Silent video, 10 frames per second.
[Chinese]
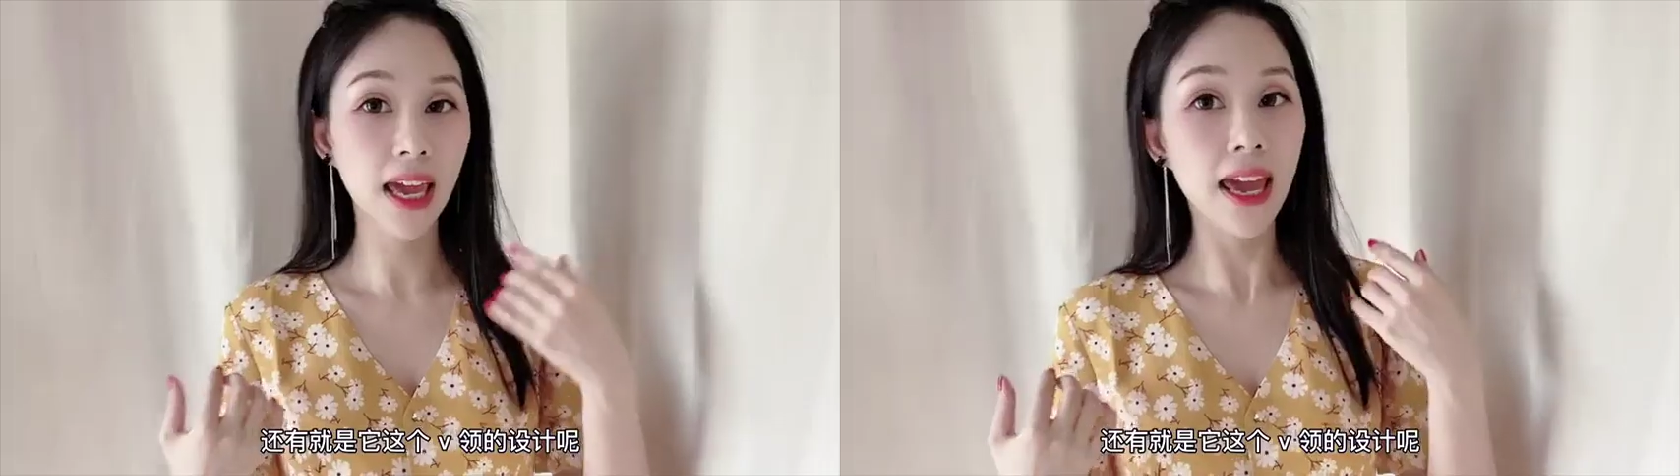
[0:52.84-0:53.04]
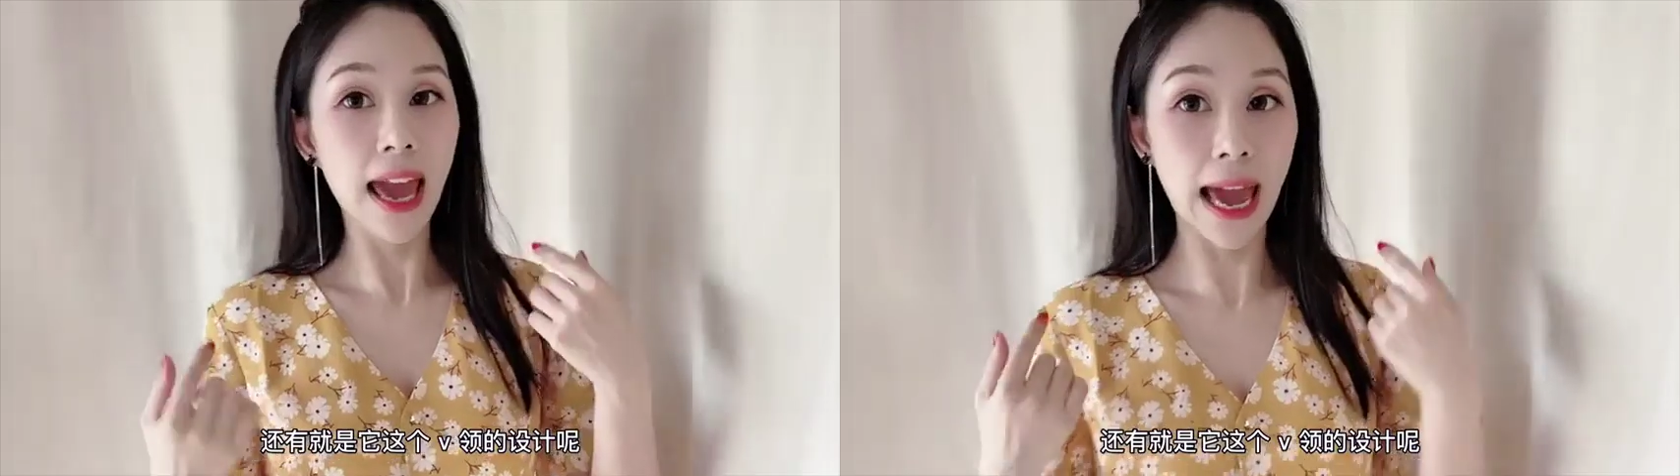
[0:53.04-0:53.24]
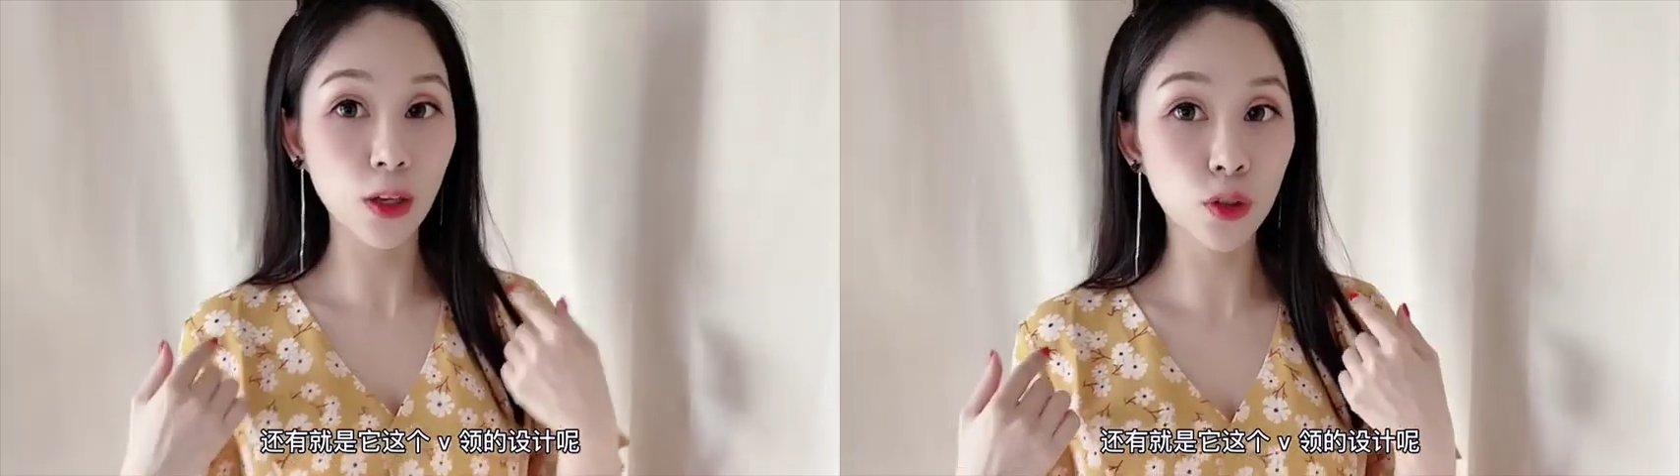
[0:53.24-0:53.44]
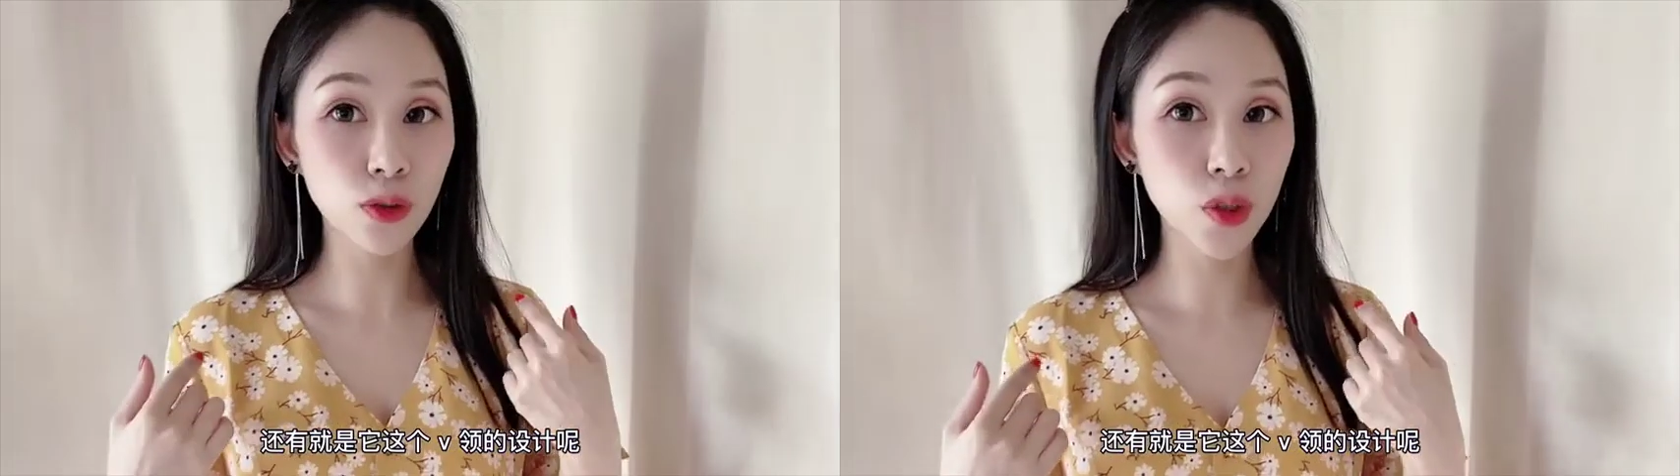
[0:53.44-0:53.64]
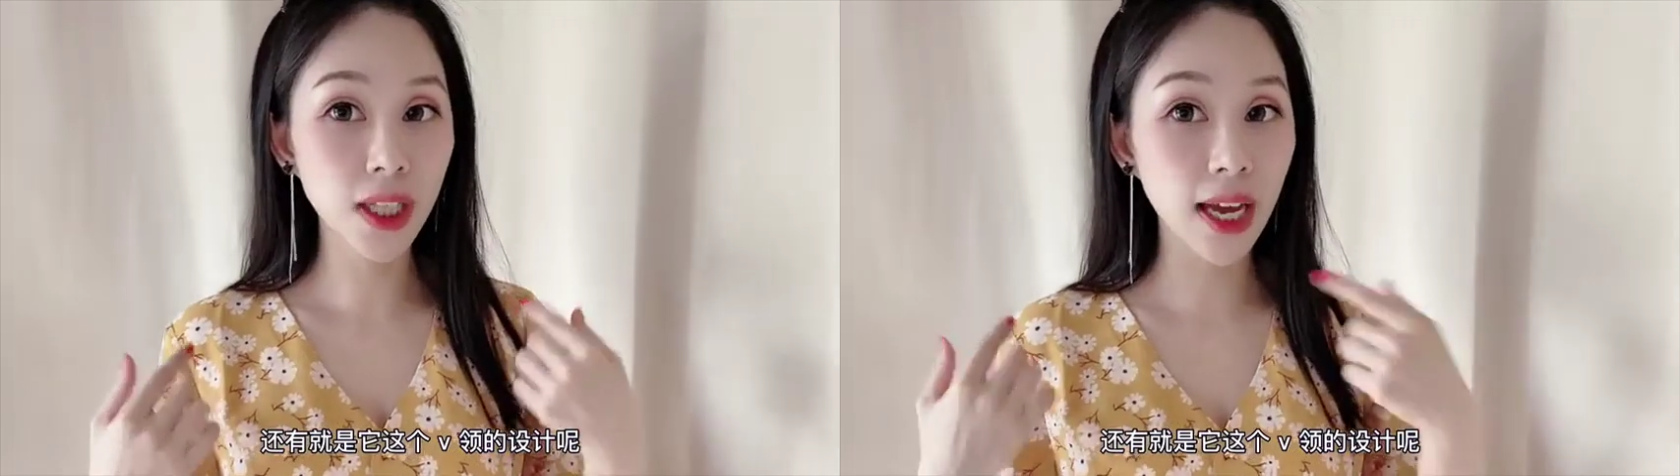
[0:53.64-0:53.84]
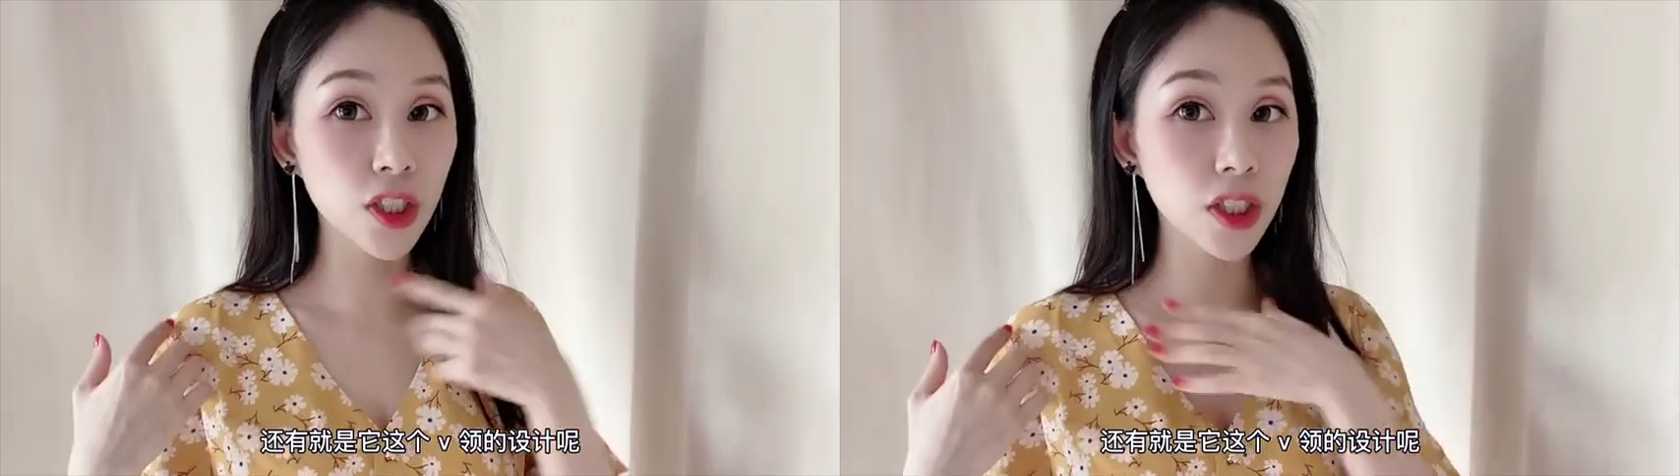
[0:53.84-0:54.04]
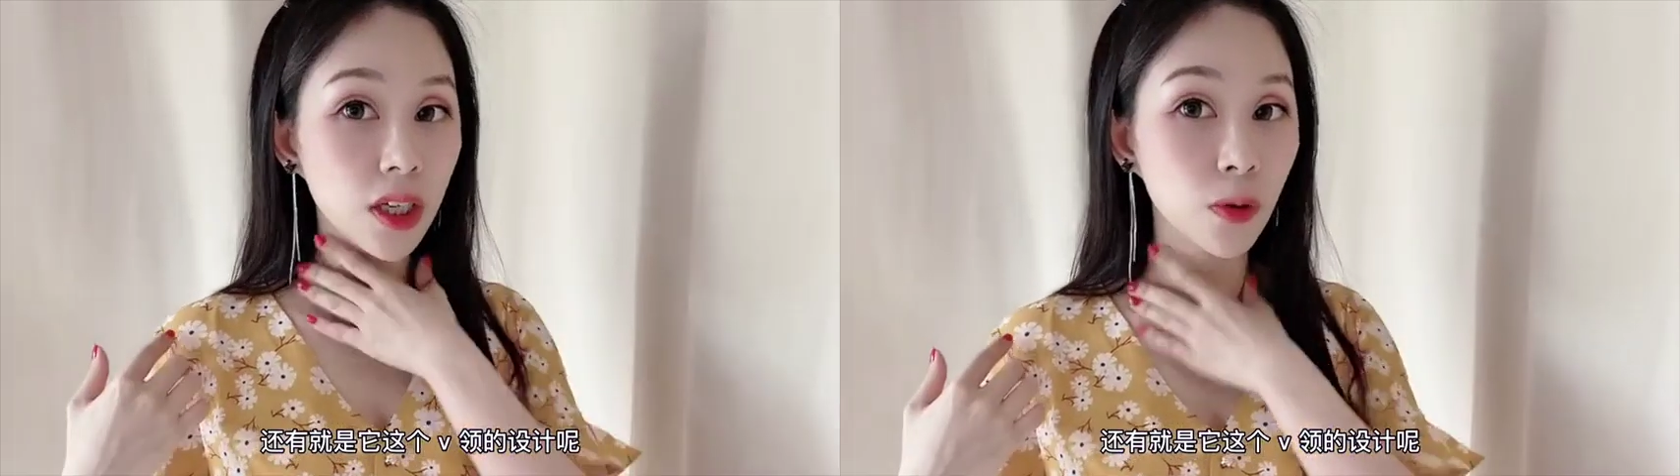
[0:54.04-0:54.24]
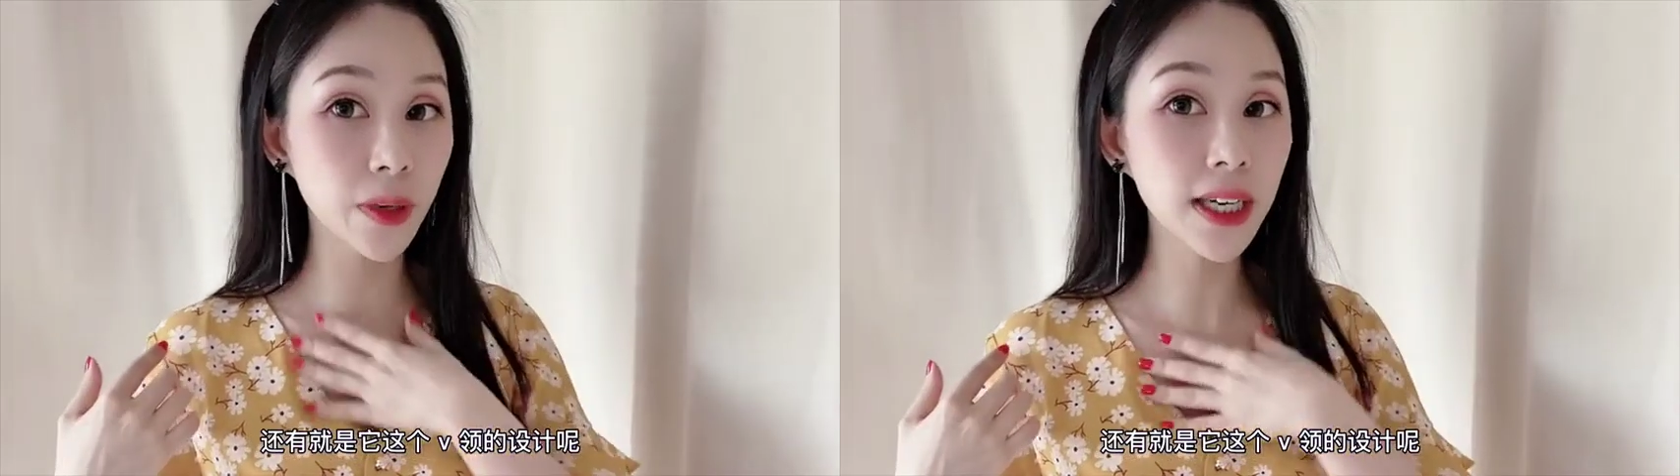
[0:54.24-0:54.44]
还有就是它这
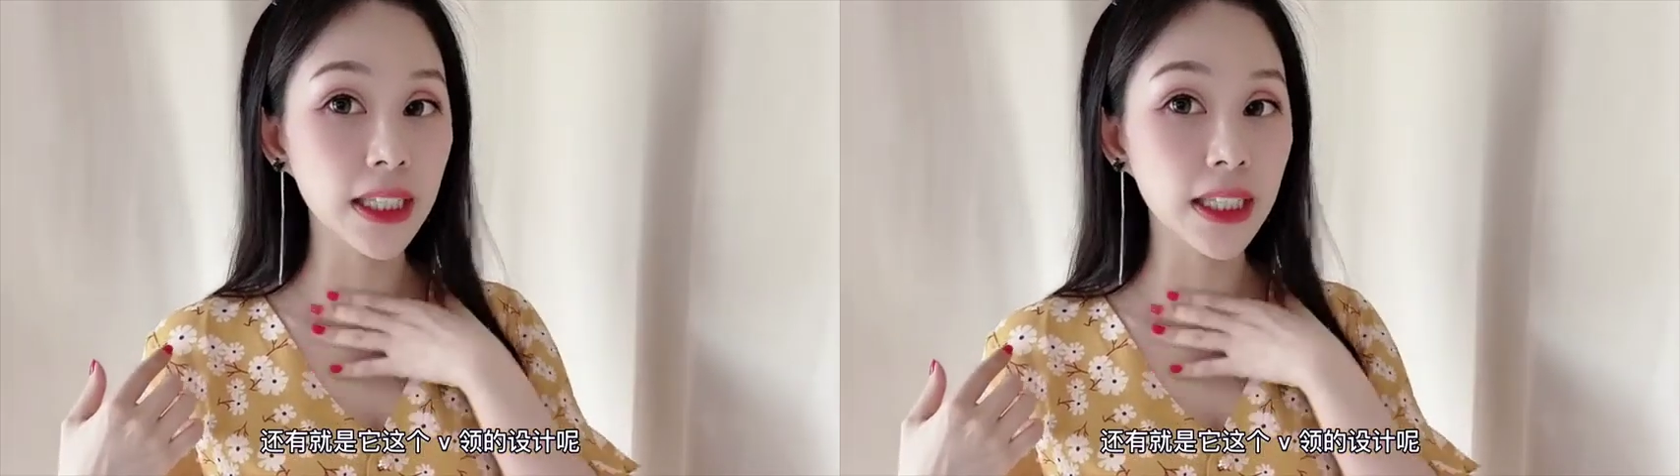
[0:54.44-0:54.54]
个 V